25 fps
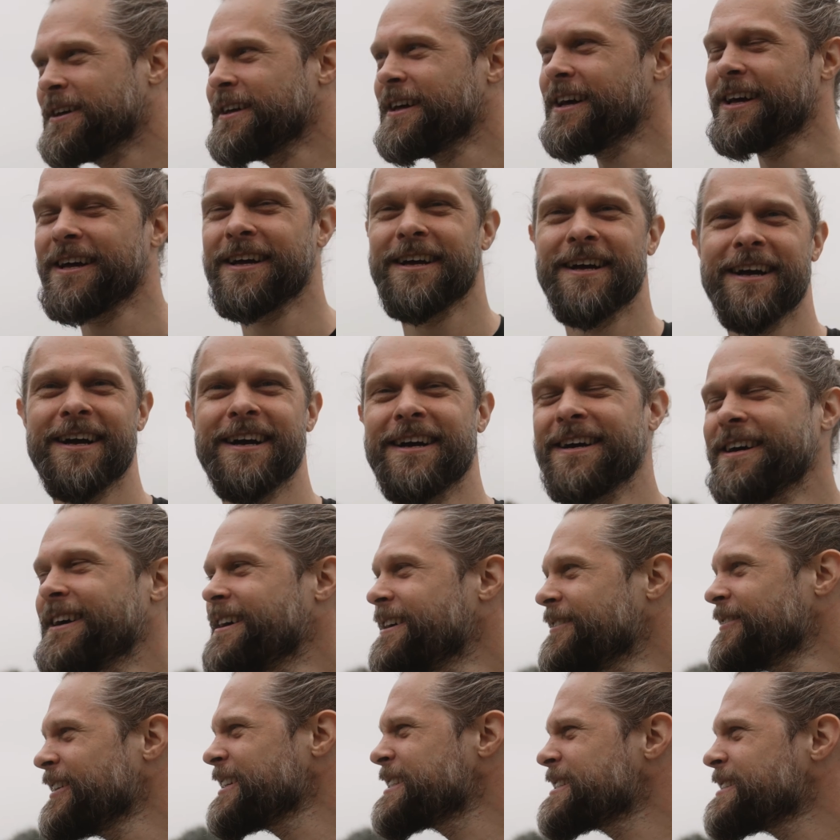Zunge?
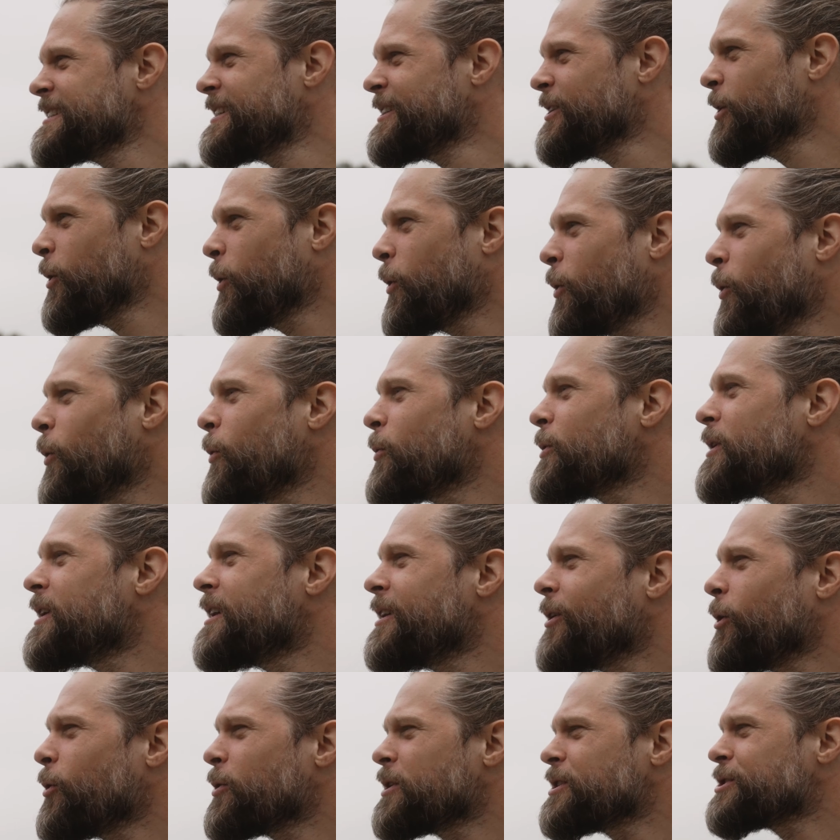Was? Nein?
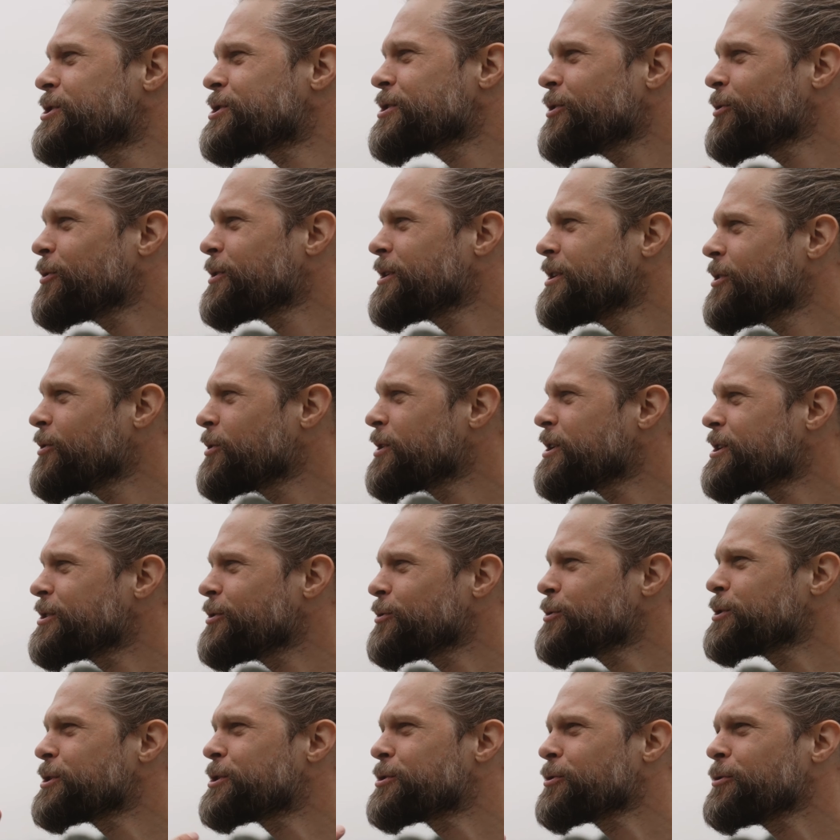Oh, ohne, ohne, ohne,
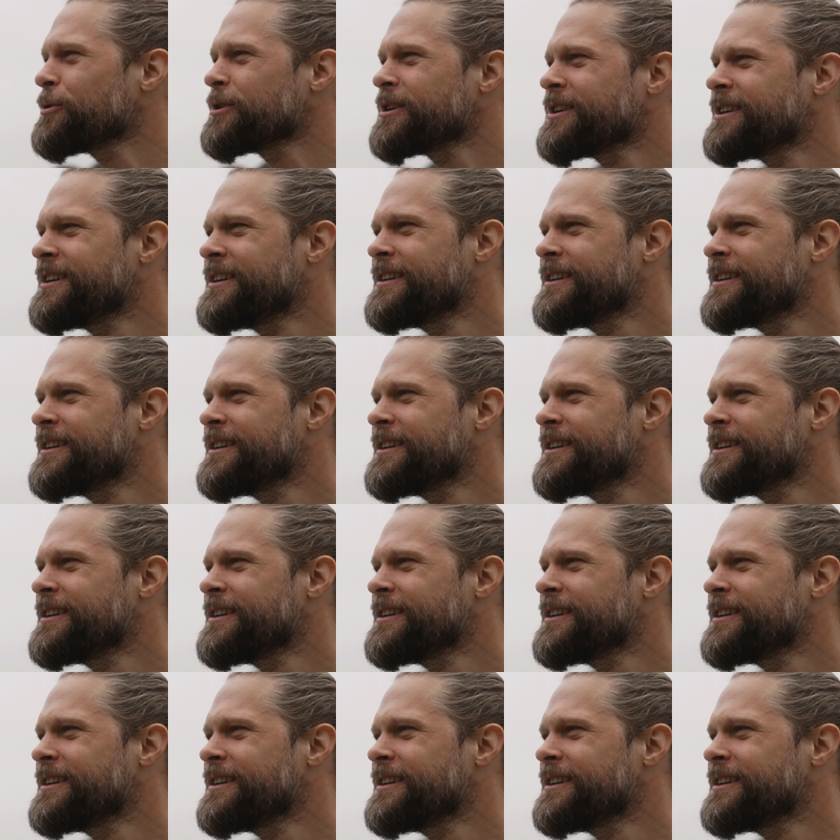ohne Ton.